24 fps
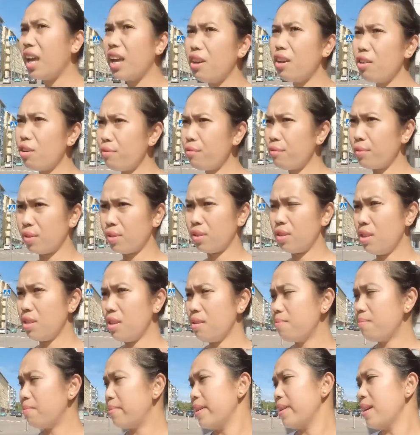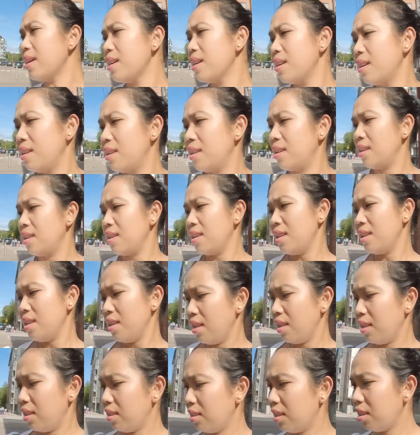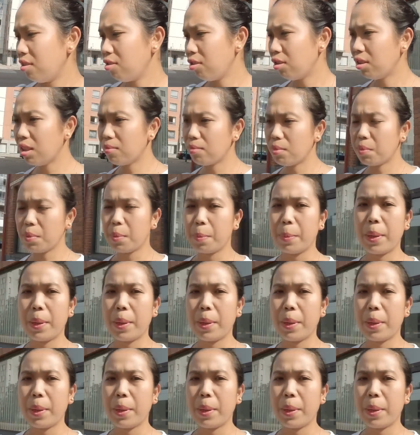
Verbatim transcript: nag-day off. O, oh, diba? Sinang hindi